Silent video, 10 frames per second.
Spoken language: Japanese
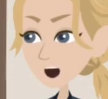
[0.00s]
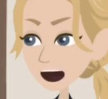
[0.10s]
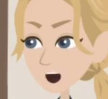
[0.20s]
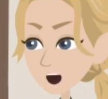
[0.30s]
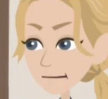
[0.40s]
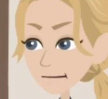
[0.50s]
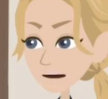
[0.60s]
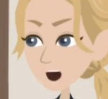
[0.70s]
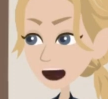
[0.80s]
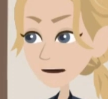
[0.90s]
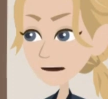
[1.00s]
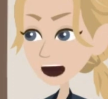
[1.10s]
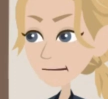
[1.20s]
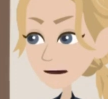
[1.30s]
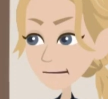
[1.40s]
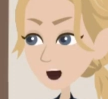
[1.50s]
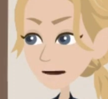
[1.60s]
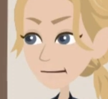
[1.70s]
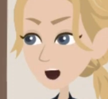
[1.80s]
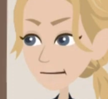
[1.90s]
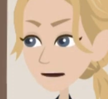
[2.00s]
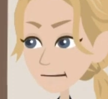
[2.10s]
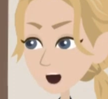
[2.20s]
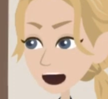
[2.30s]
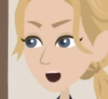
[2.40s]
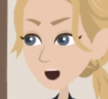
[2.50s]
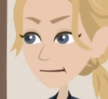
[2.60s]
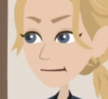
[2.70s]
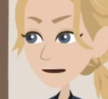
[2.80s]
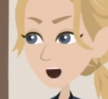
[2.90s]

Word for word: だからこそ楽しみながら生活